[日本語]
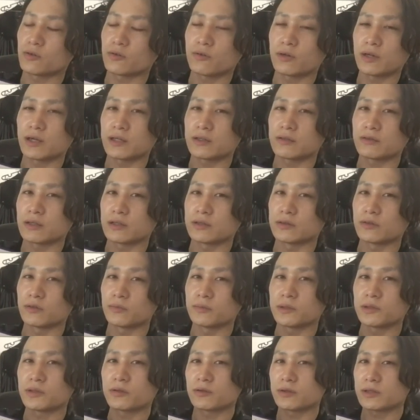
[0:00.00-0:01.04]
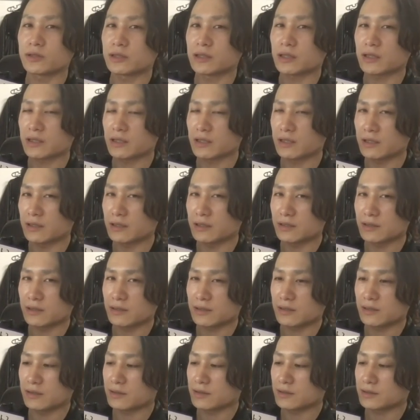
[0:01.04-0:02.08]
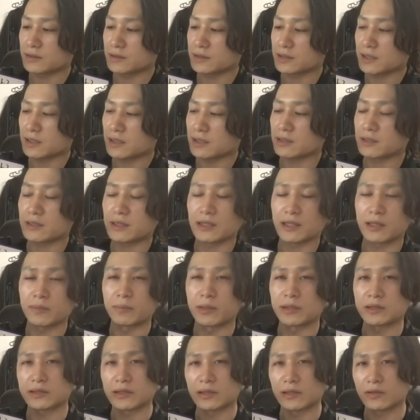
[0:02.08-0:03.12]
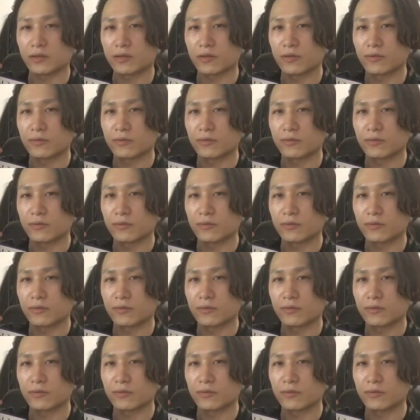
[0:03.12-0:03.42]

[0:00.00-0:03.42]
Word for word: このファイルは読み取りだけしかできません